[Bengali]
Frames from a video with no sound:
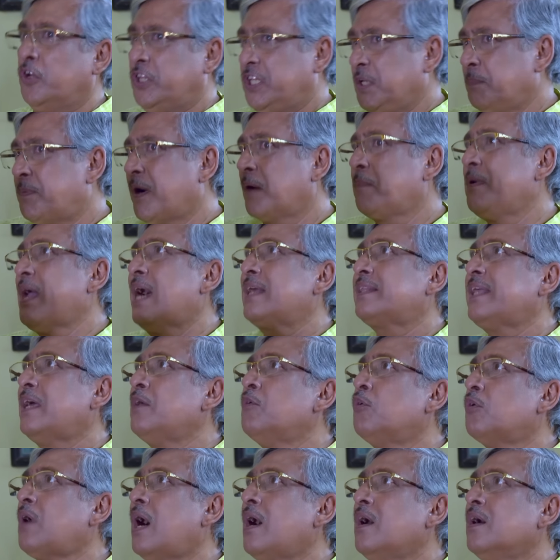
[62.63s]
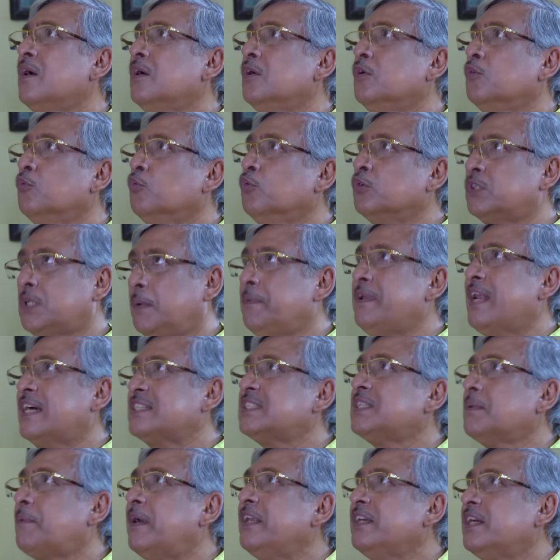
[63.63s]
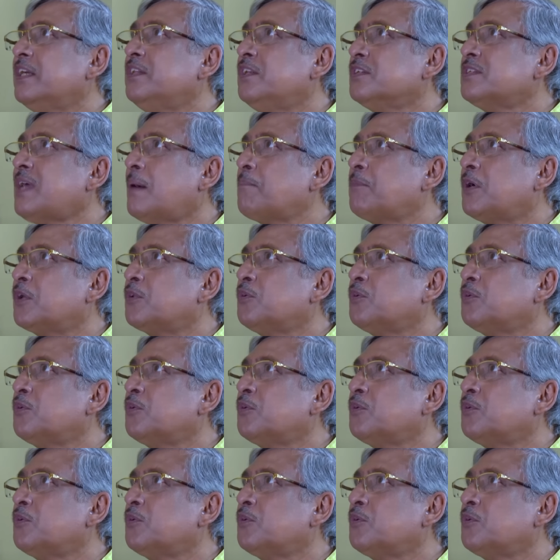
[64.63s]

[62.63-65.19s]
আর দীপকও এসে পড়বে ওর জন্য কিছু খাবার দাবারের